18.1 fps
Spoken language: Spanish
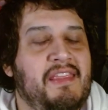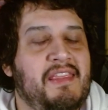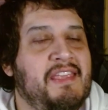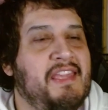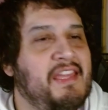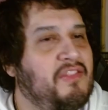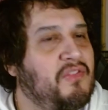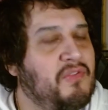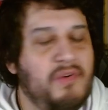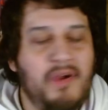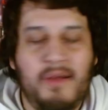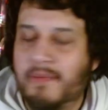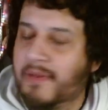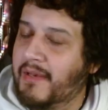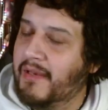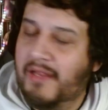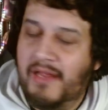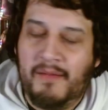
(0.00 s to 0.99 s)
yendo,
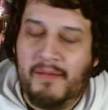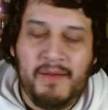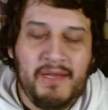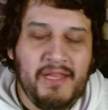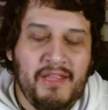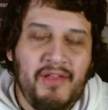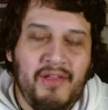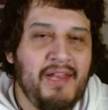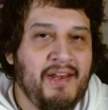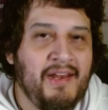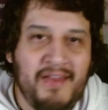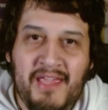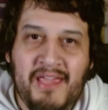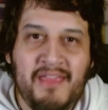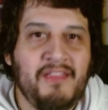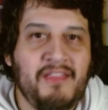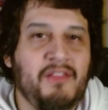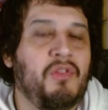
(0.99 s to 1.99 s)
haber, haber ido a la
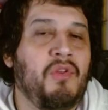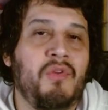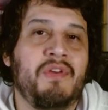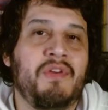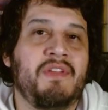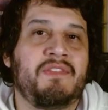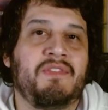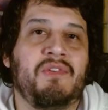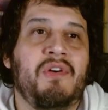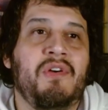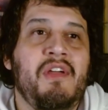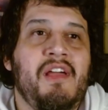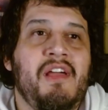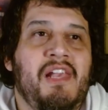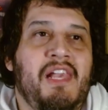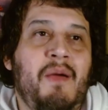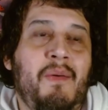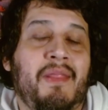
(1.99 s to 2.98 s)
raid y todo esto,
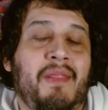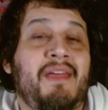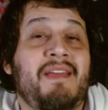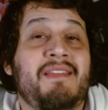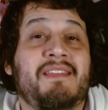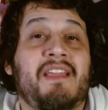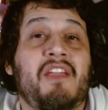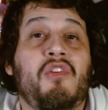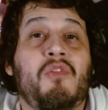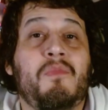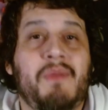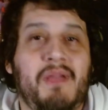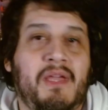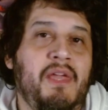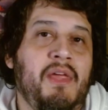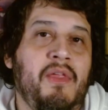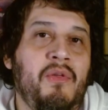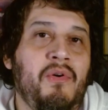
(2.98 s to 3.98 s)
la verdad es que yo me
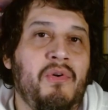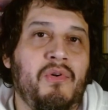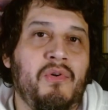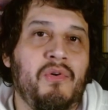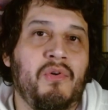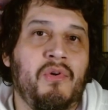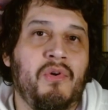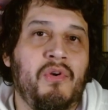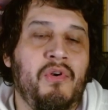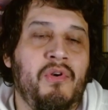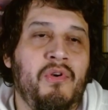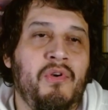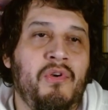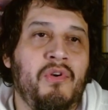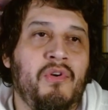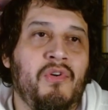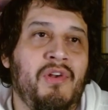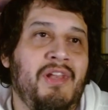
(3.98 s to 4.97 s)
quedo
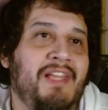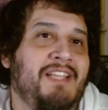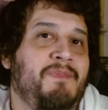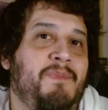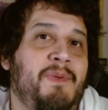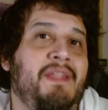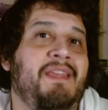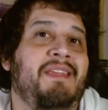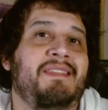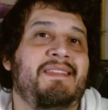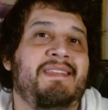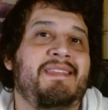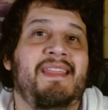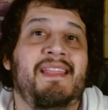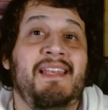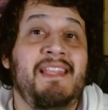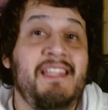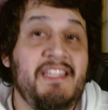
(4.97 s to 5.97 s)
con, la experiencia
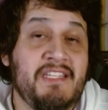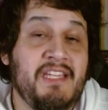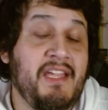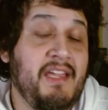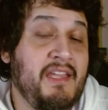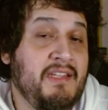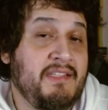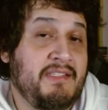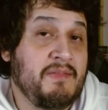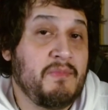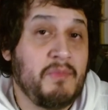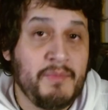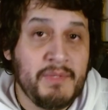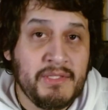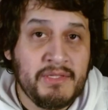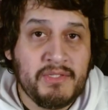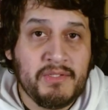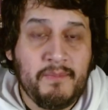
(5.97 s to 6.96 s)
de Lich King en este
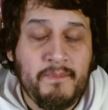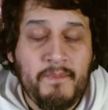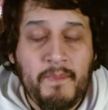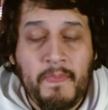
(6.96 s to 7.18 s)
momento.